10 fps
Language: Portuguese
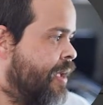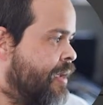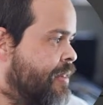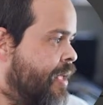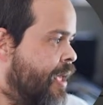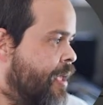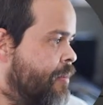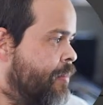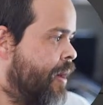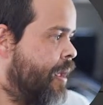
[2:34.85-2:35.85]

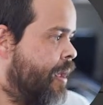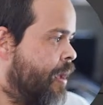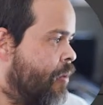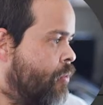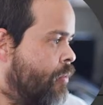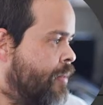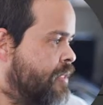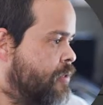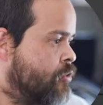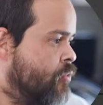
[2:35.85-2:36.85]
HDR para algum
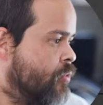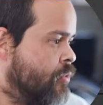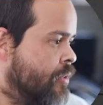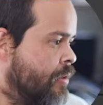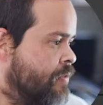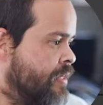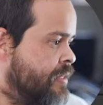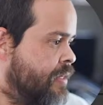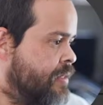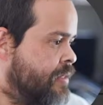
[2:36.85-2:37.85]
mais escuro, talvez
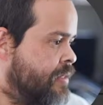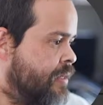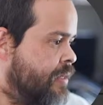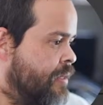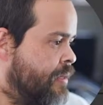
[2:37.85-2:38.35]
esse.